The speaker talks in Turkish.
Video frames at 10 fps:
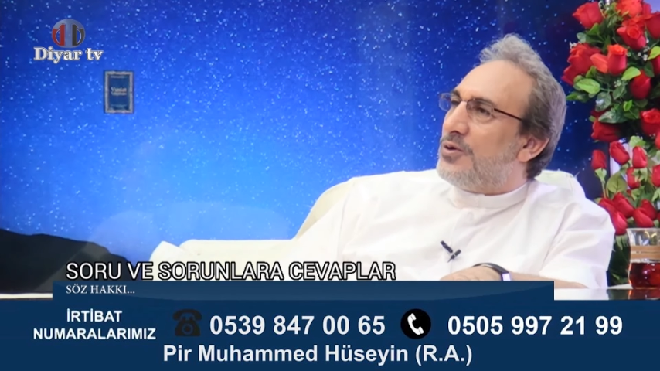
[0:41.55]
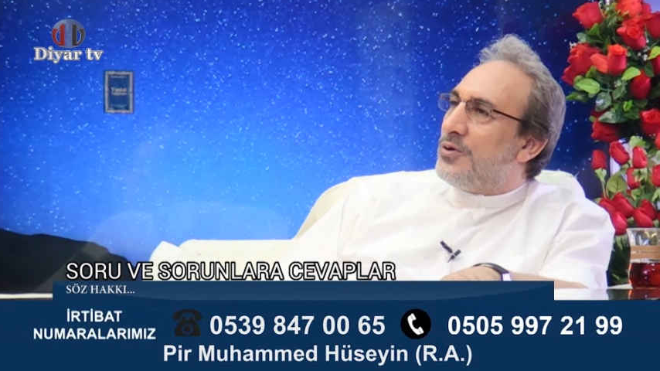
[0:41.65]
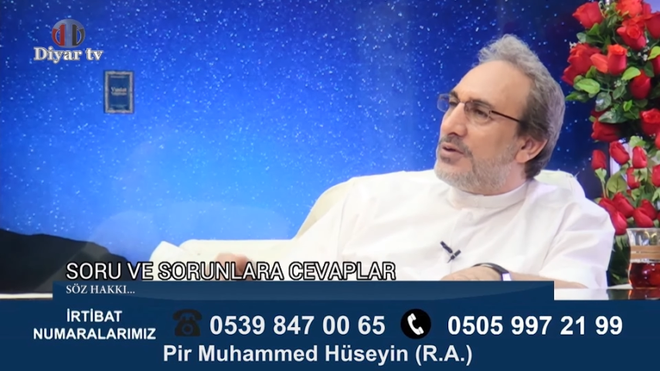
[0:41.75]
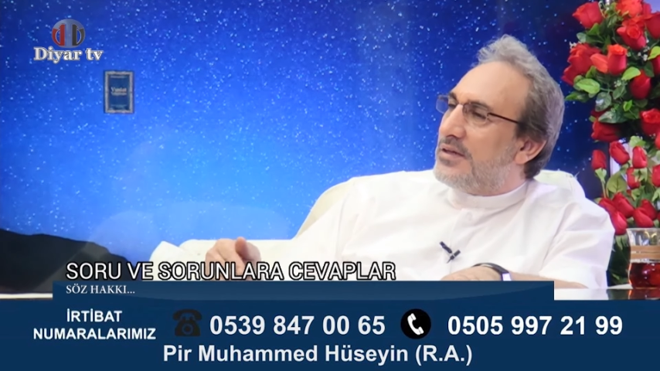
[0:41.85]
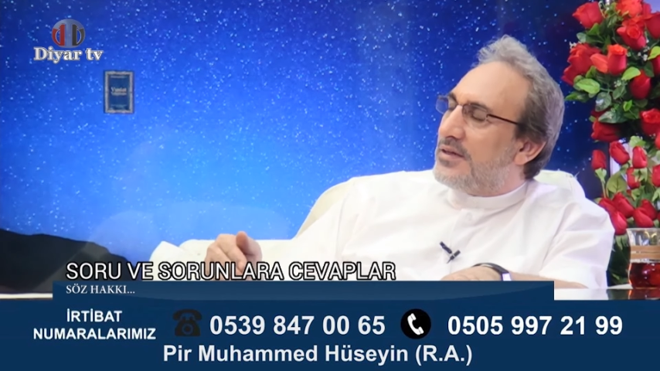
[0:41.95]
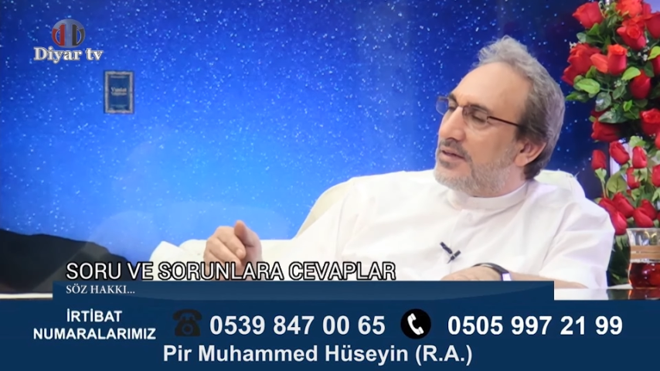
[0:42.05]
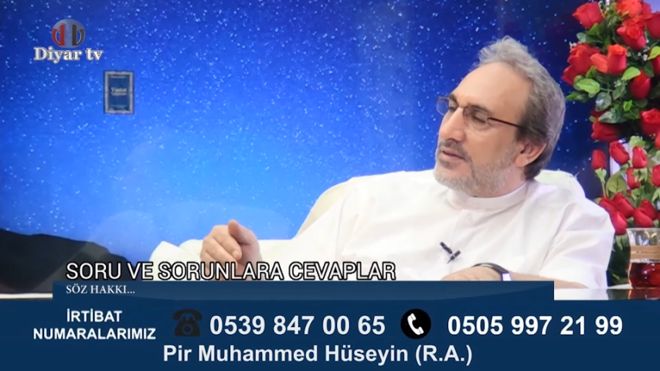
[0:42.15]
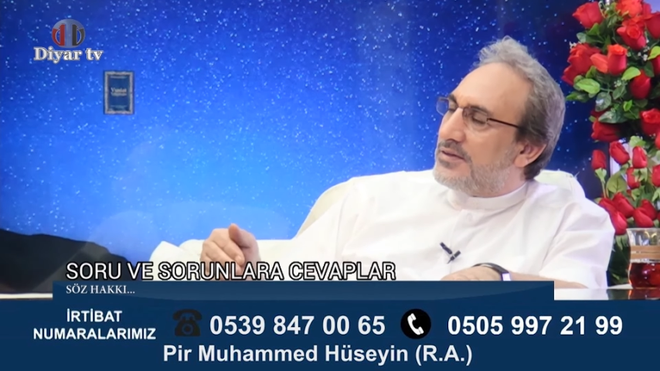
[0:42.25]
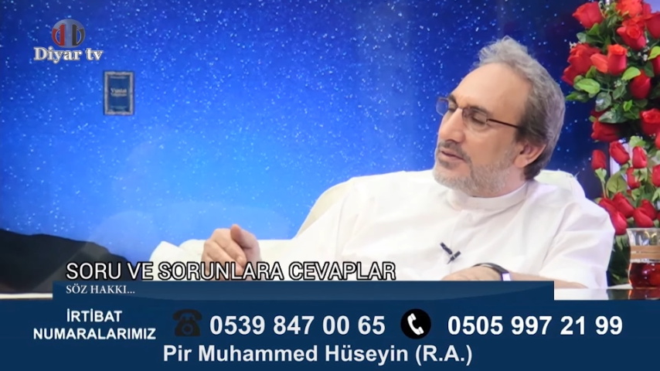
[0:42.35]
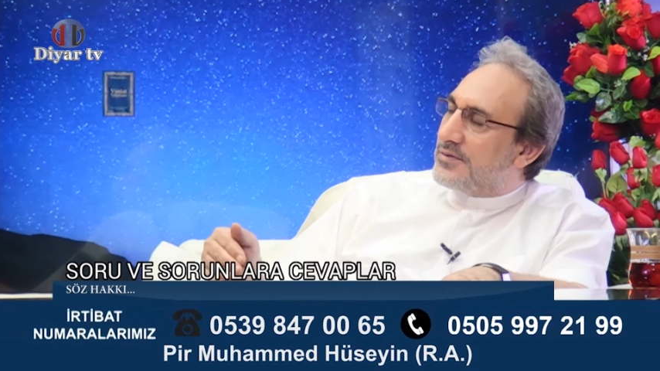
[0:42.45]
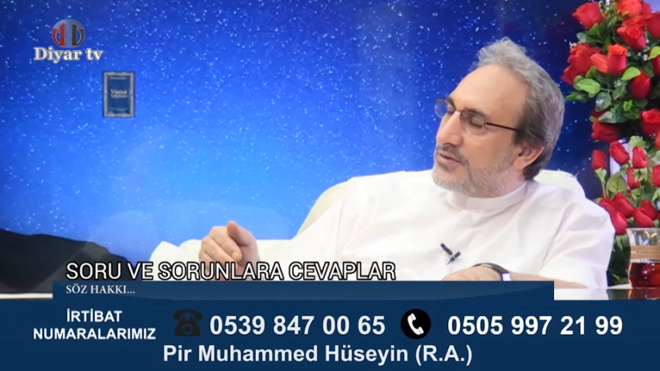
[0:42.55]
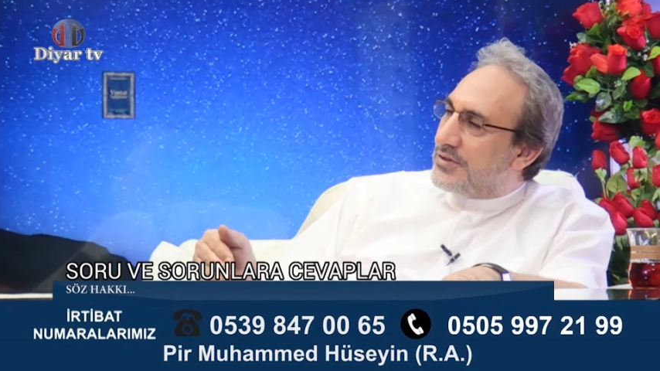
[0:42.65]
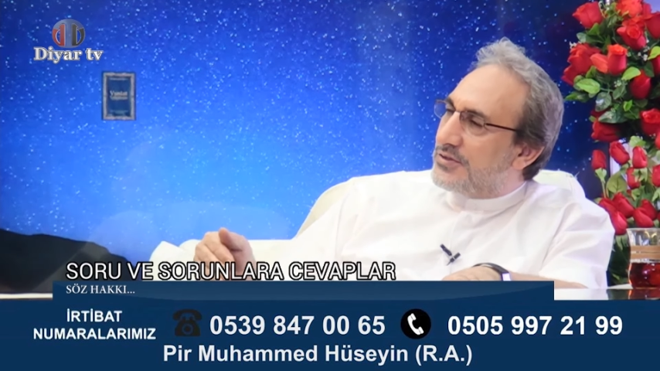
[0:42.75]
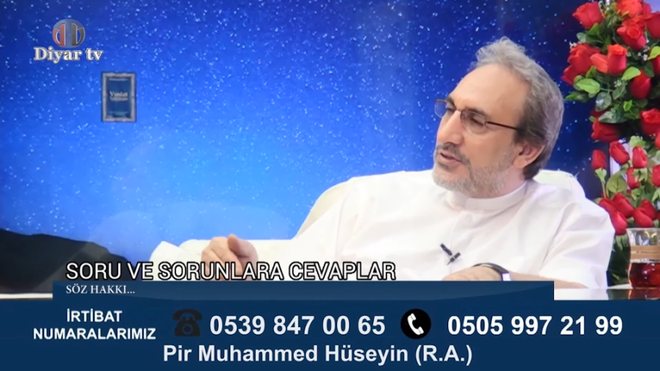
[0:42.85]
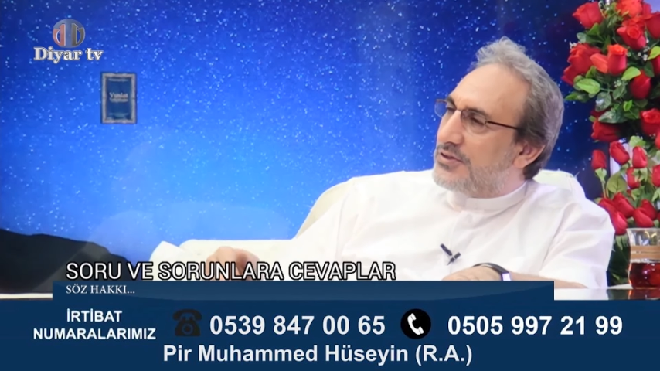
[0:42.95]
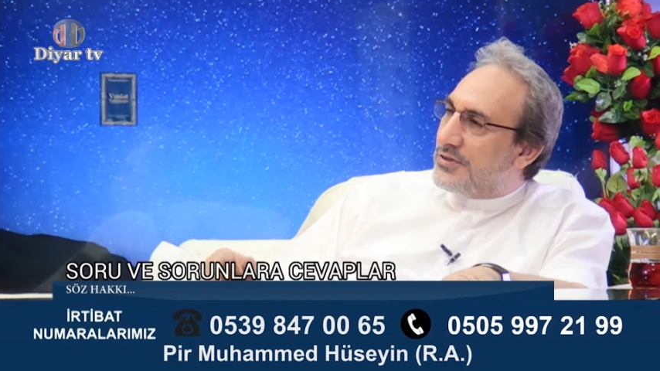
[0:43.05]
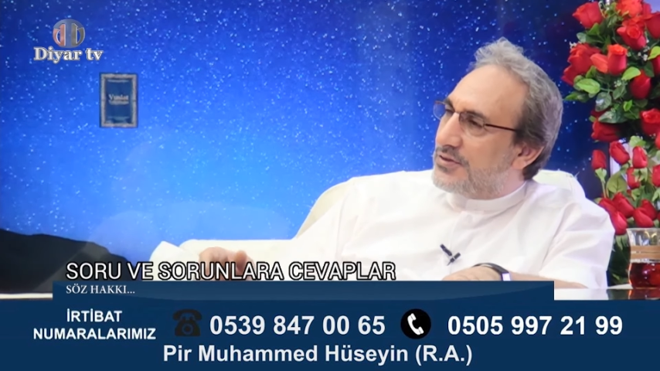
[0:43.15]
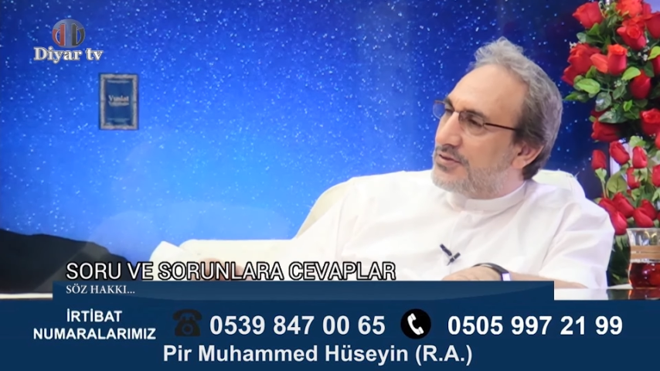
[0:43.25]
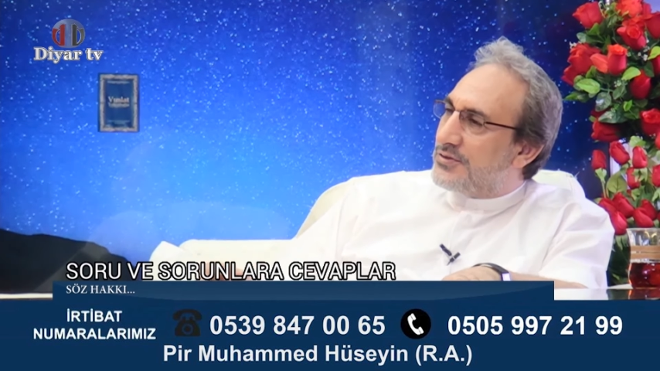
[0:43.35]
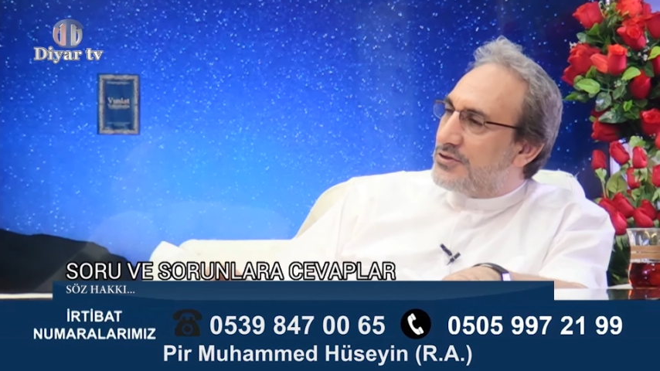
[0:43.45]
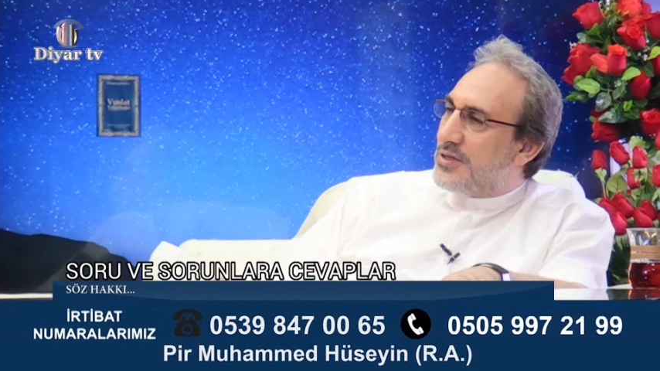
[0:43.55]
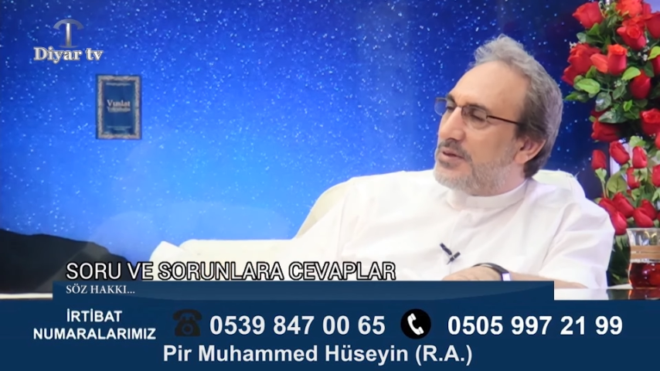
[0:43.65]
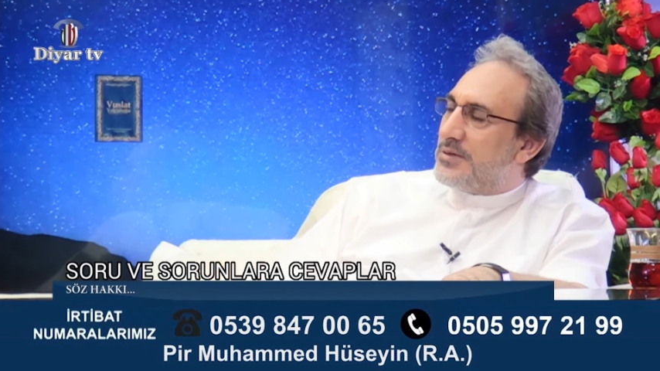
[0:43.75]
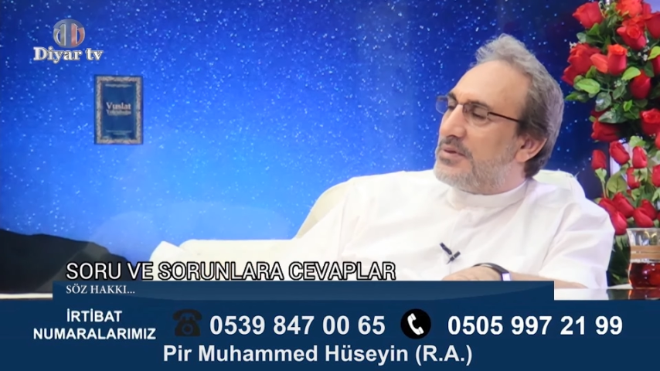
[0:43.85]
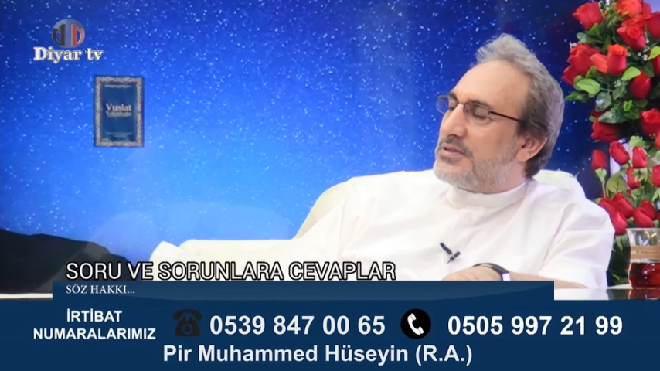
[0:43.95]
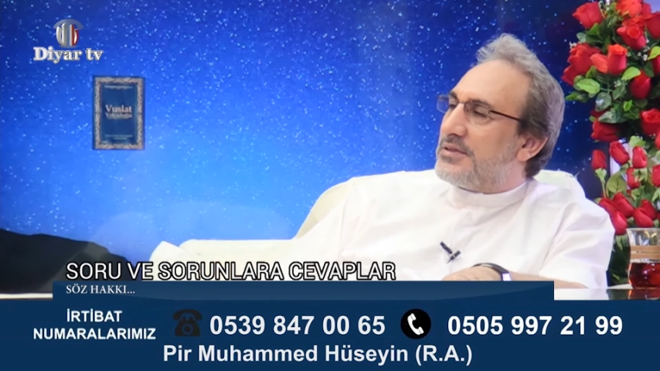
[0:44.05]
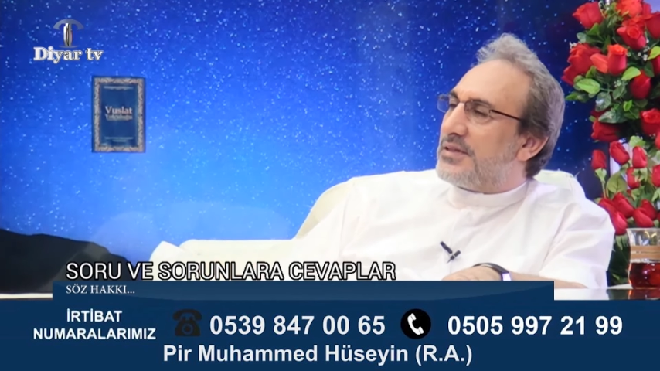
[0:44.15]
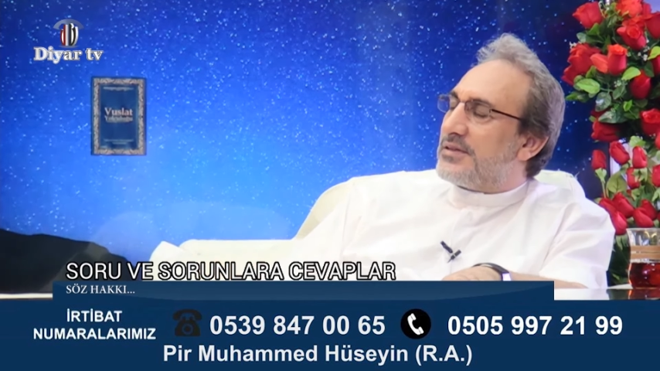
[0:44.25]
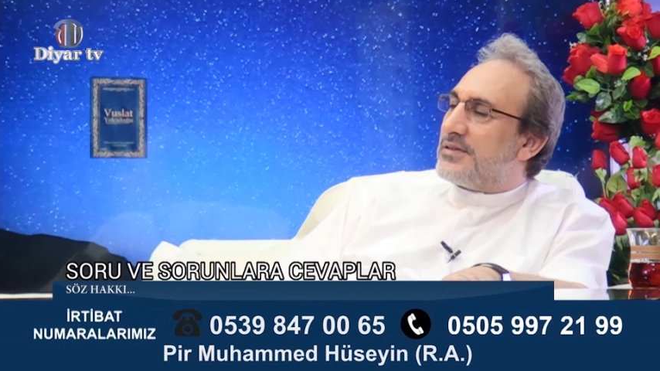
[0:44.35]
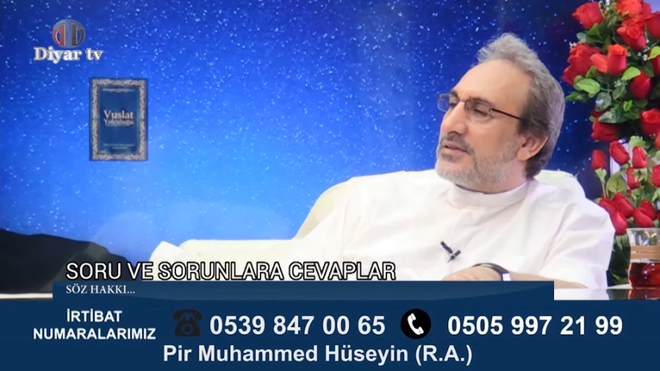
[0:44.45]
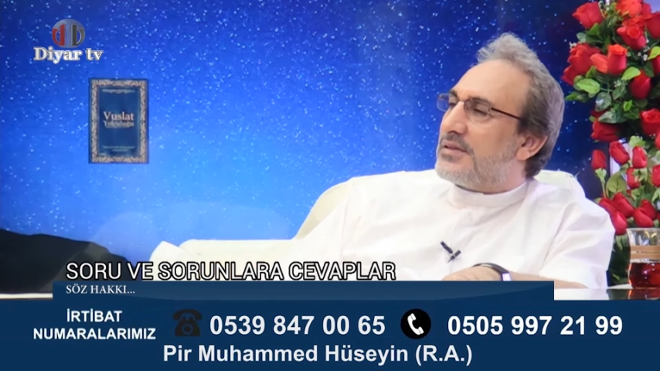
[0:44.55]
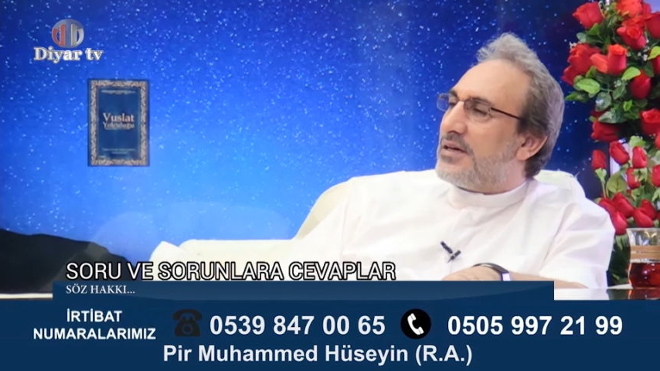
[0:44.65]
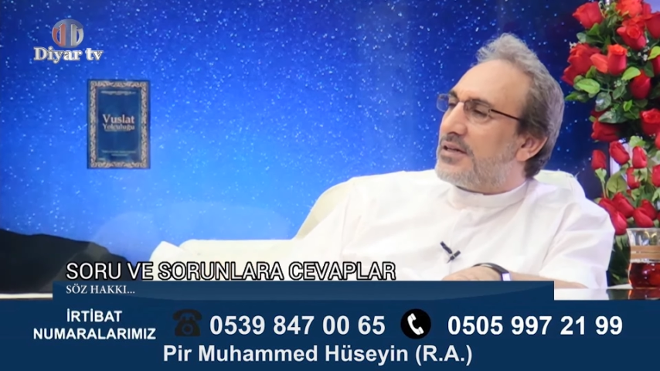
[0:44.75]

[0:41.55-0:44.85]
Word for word: Öğle ile ikindiyi cem etmesi gerekir.